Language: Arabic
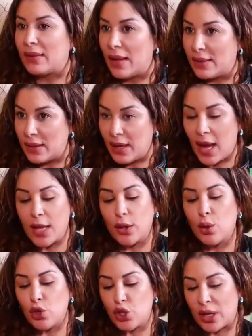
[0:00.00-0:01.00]
خصها
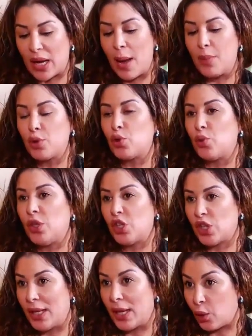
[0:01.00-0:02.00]
وقيلا
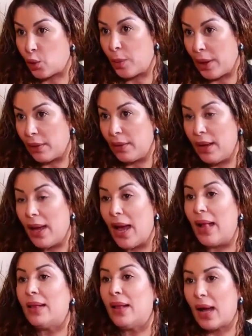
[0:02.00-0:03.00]
تراجع
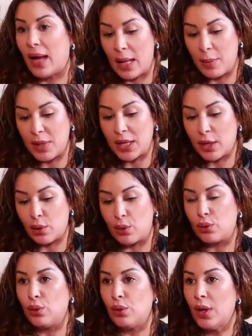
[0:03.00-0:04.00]
الدروس ديالها باش
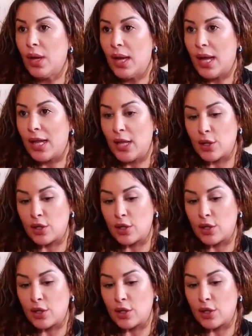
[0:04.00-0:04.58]
تعرف شنو هو